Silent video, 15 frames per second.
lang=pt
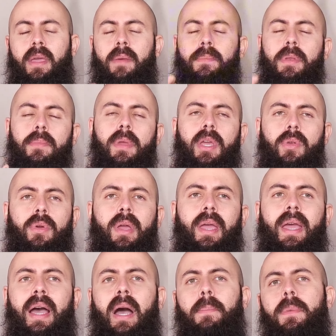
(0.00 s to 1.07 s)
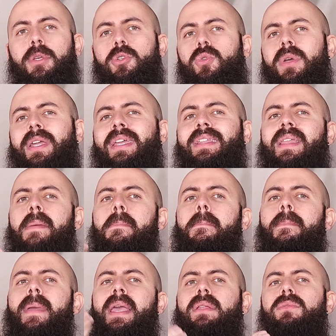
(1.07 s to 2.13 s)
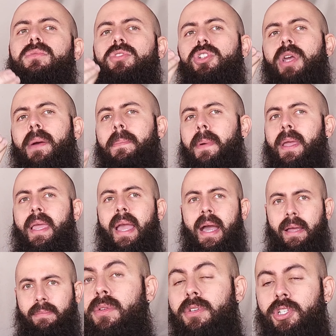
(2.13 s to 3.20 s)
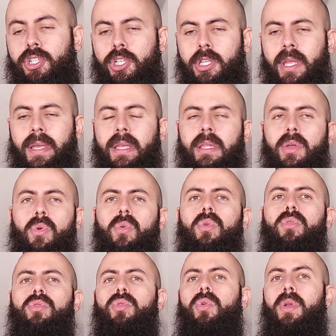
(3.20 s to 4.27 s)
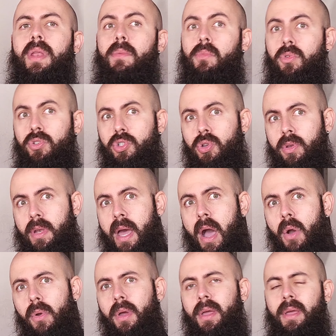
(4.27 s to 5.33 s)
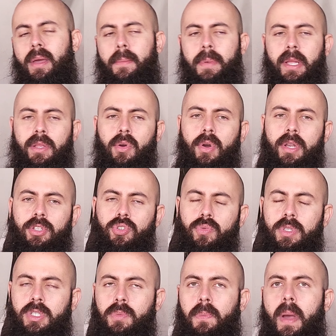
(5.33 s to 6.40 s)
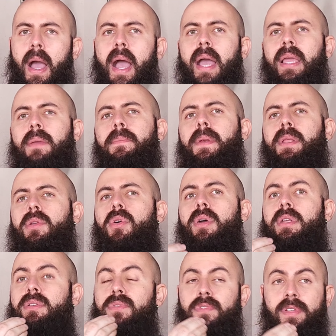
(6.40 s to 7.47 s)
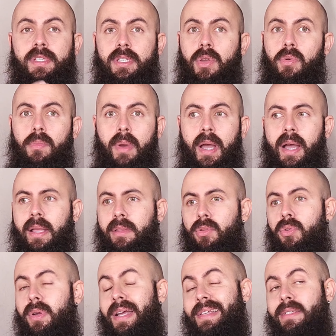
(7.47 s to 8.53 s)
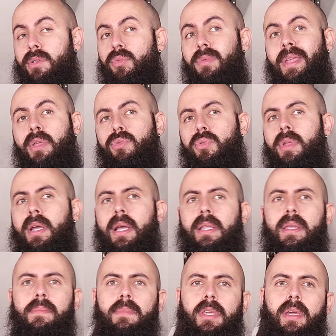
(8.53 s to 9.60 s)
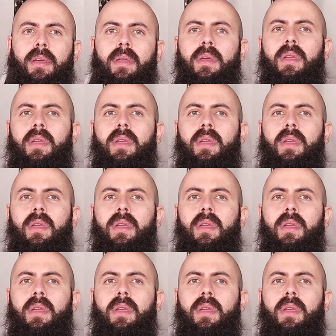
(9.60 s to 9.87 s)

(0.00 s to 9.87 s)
Primeiro, a pessoa que tem medo de apanhar. Então a gente tem que ter o controle emocional para na hora de um sparring, para na hora de fazer uma trocação dentro da academia,